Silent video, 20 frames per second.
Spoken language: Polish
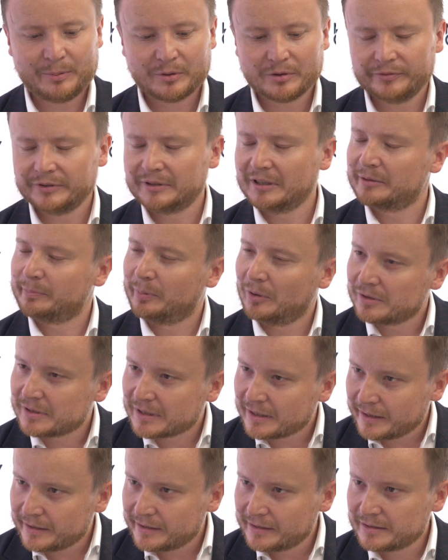a Provident
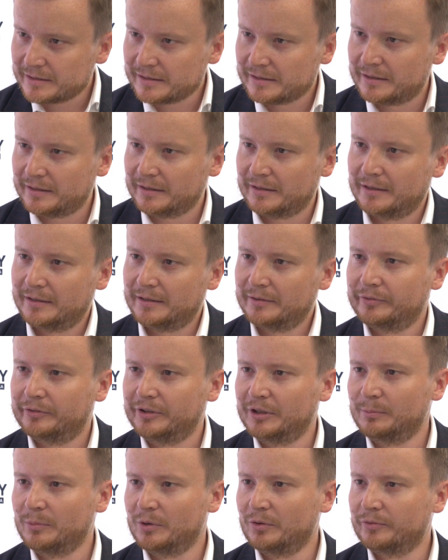Polska jest
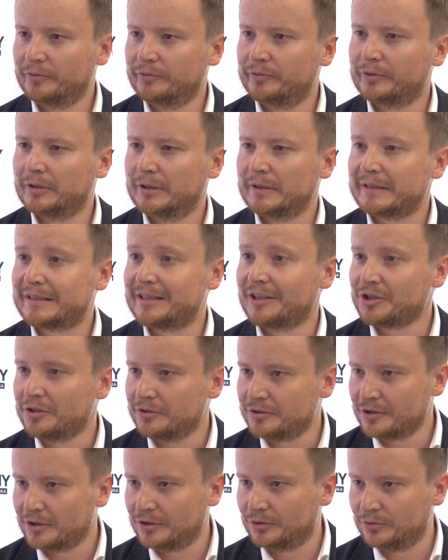firmą, w zarządzie